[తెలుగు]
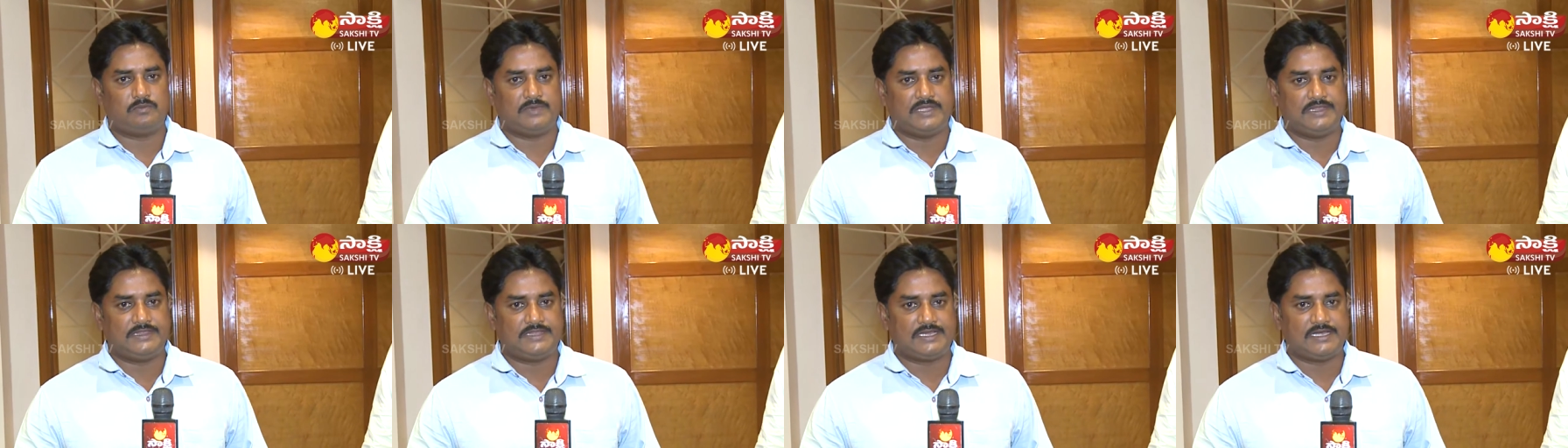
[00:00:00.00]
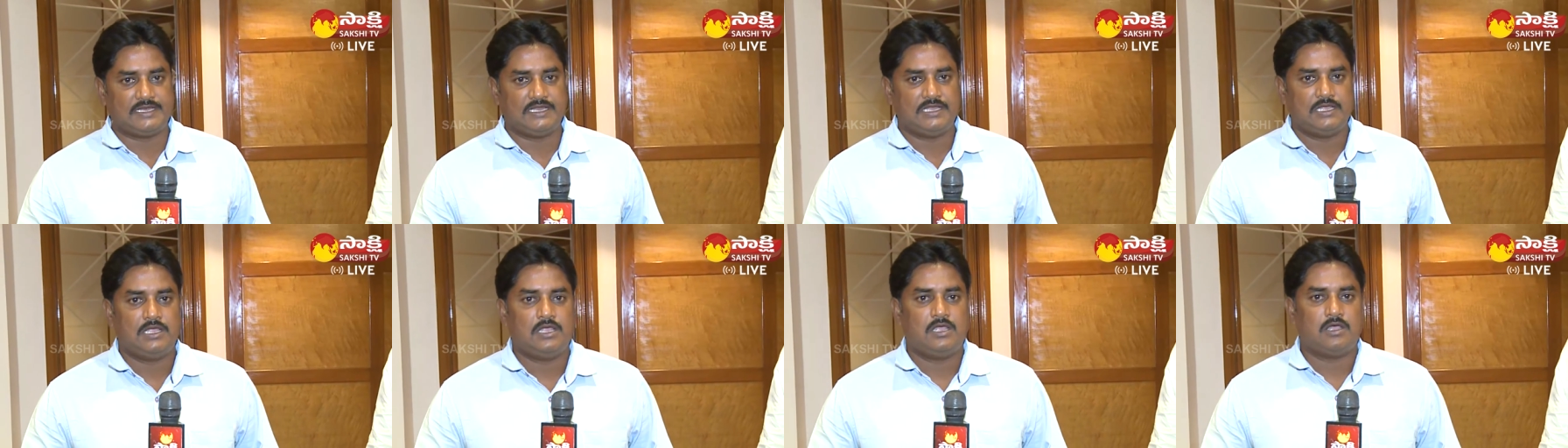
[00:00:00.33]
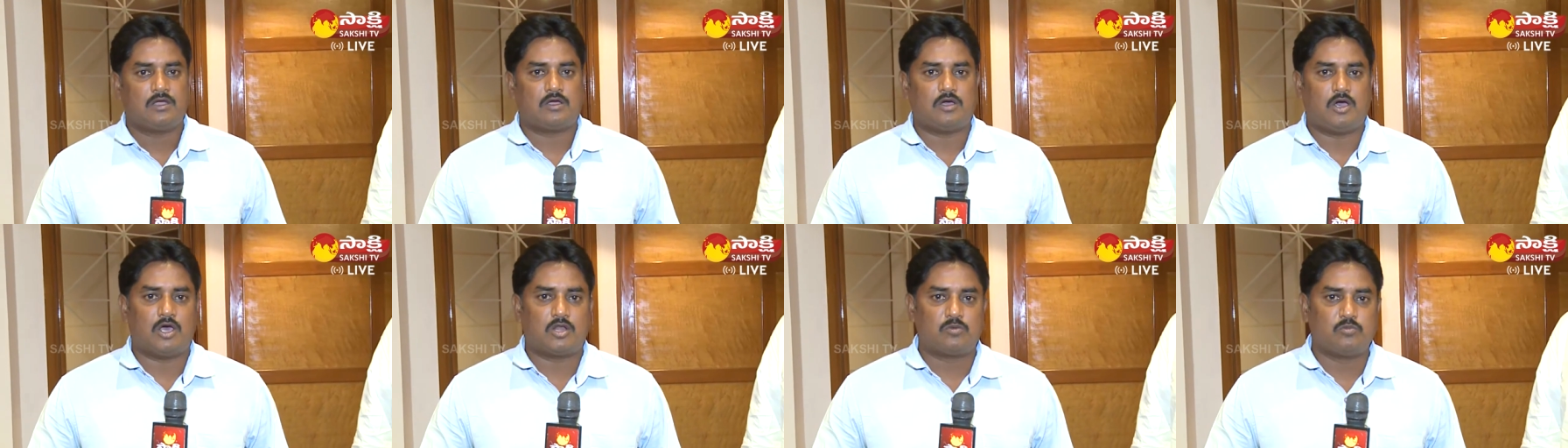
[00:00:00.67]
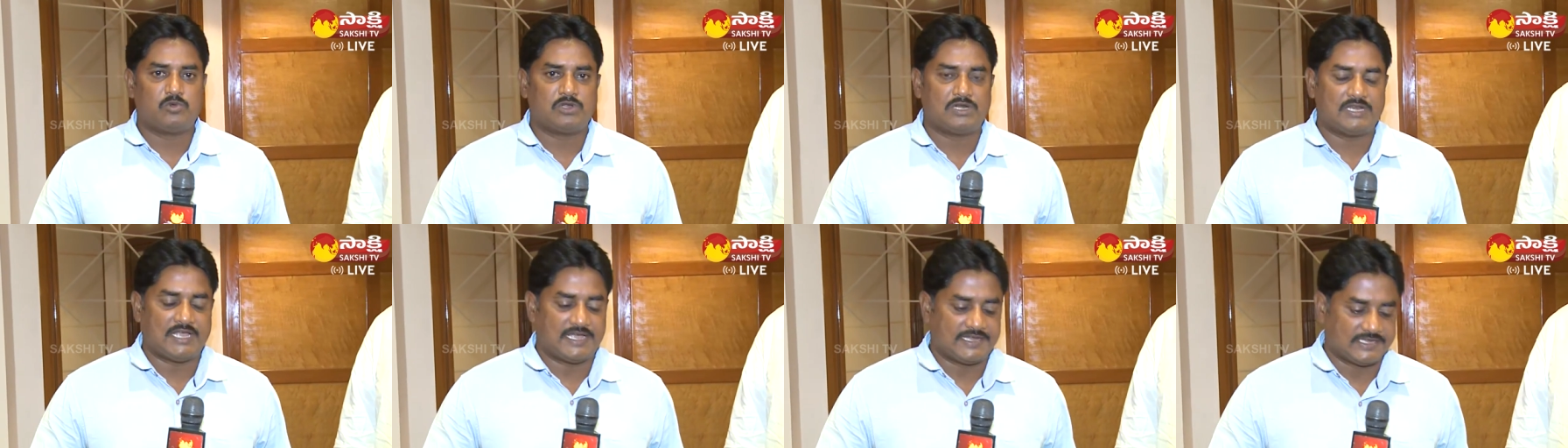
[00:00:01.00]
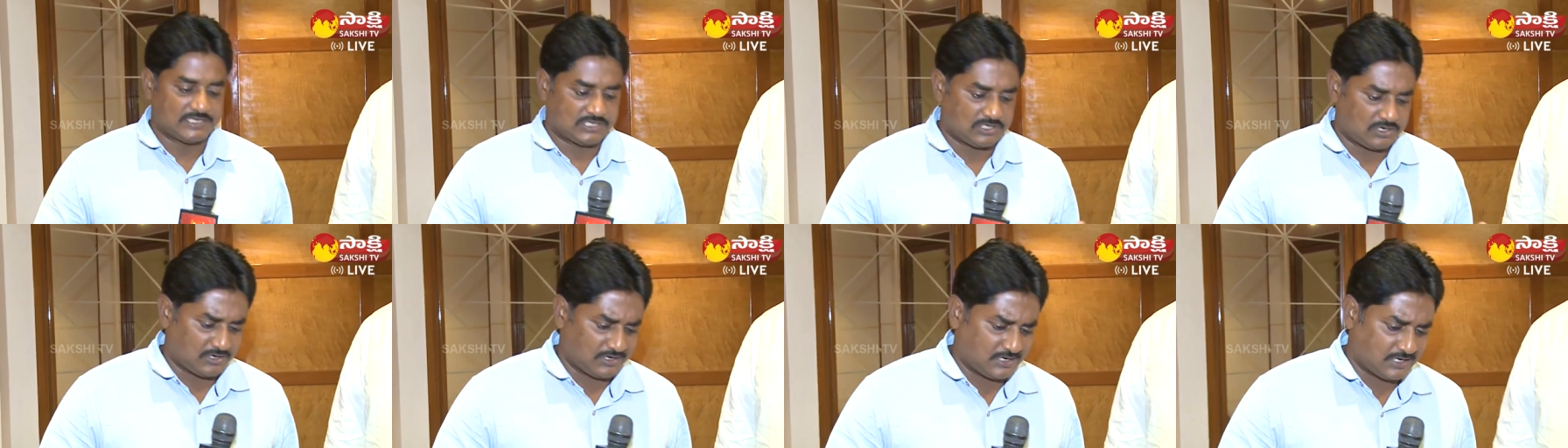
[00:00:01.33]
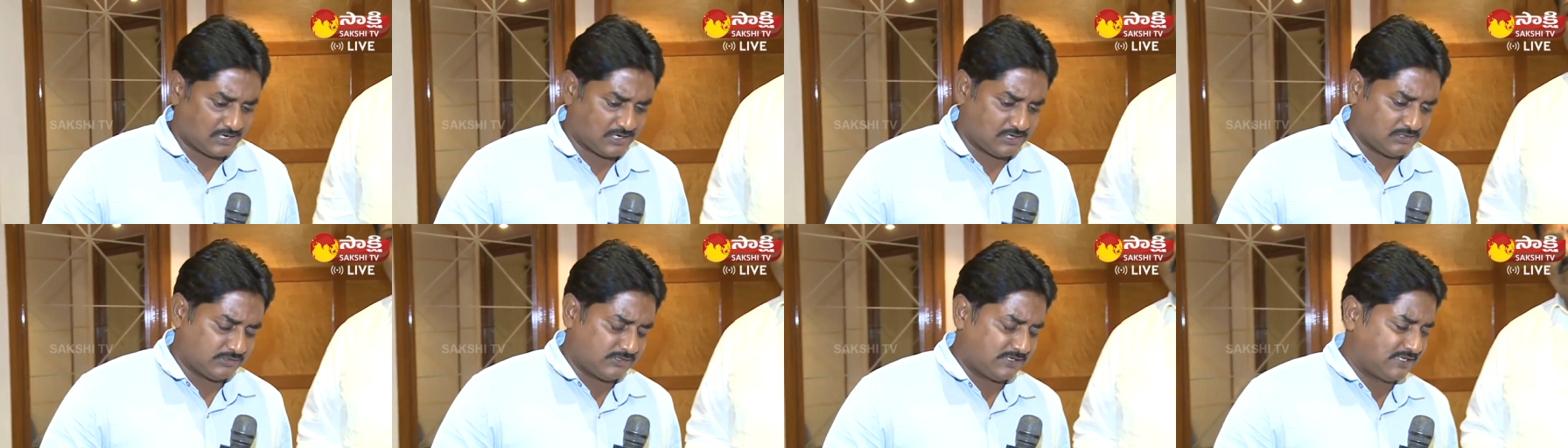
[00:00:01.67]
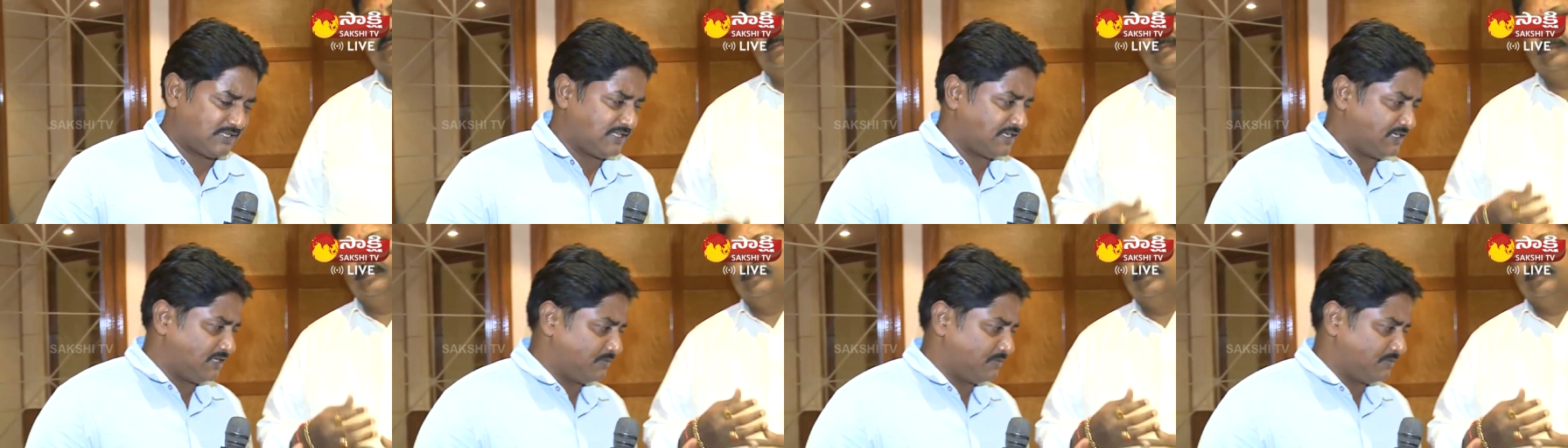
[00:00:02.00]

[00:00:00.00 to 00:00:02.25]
మంత్రి కారుమూరు నాగేశ్వరరావు గారు సార్